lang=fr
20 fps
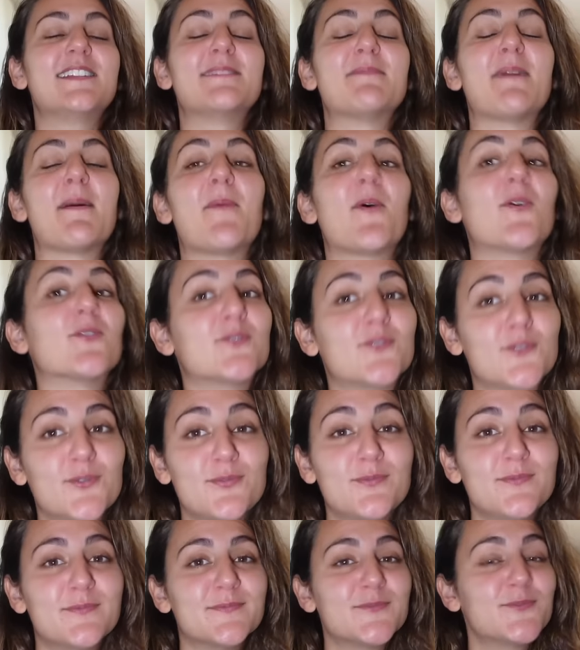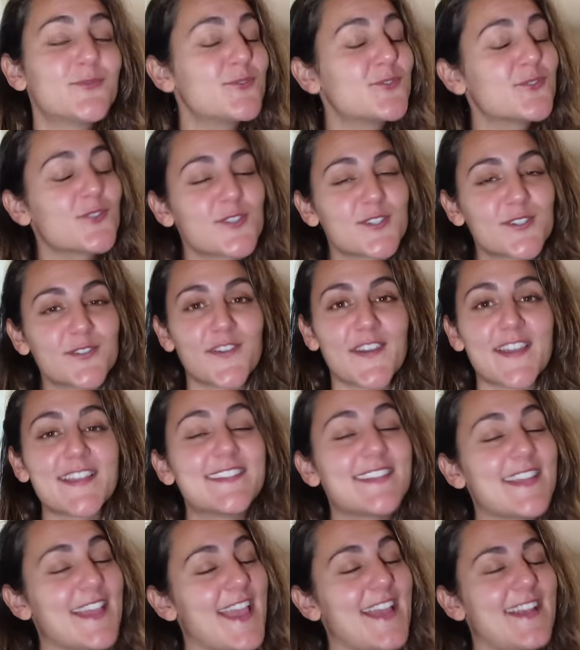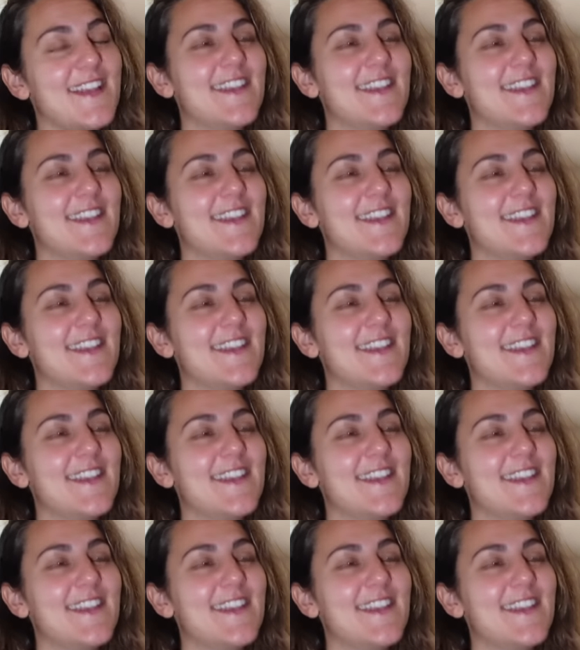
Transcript: qui m'apprend tout. Tout ce que je fais, c'est elle.